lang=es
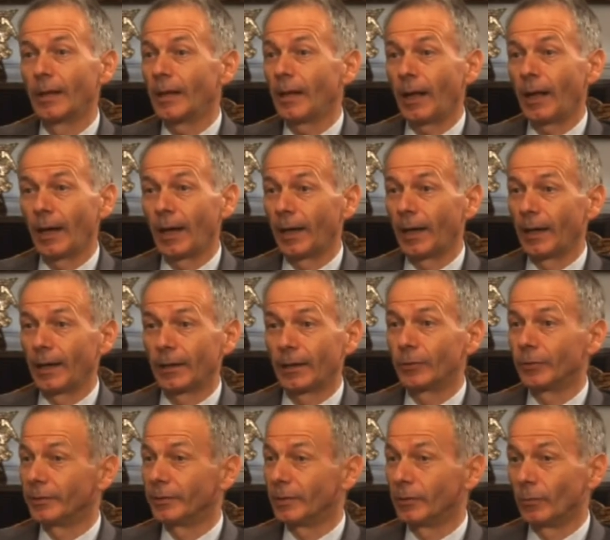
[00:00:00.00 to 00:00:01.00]
a
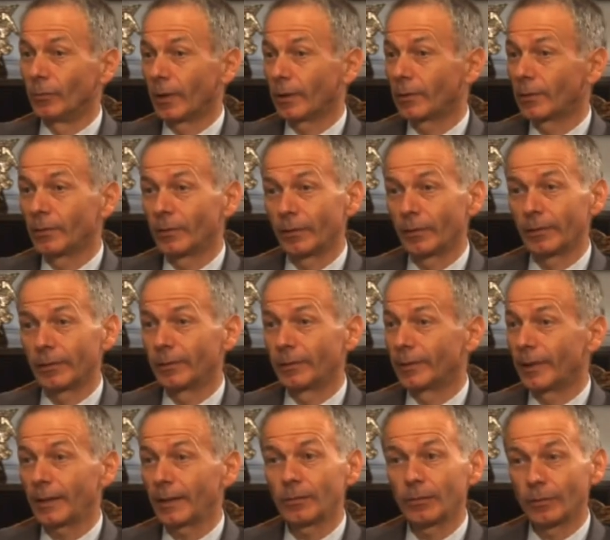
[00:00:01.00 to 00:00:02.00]
continuar con los
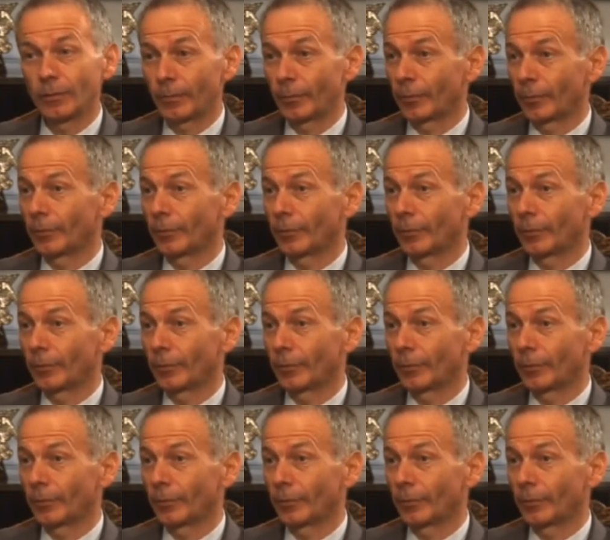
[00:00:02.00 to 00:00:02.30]
contactos, por